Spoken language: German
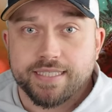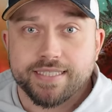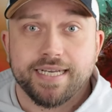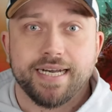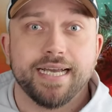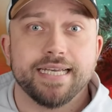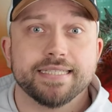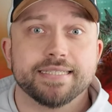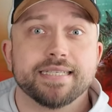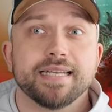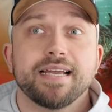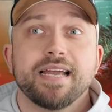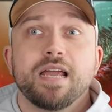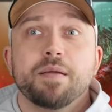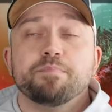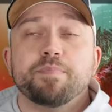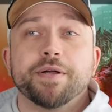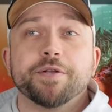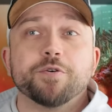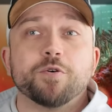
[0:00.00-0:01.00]
Das heißt,
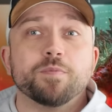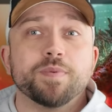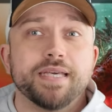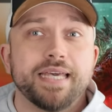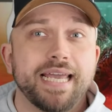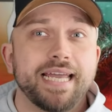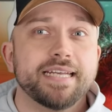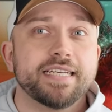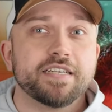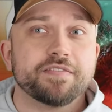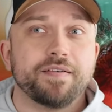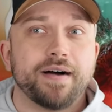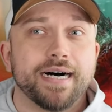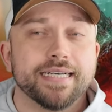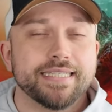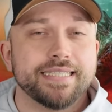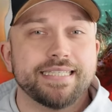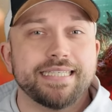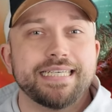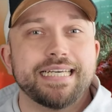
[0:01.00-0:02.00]
man umgeht
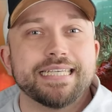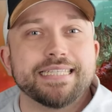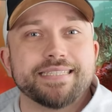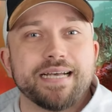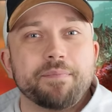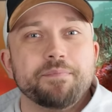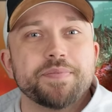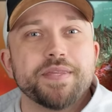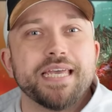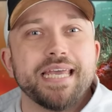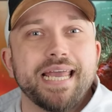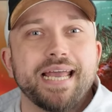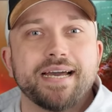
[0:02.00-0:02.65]
quasi die gesamte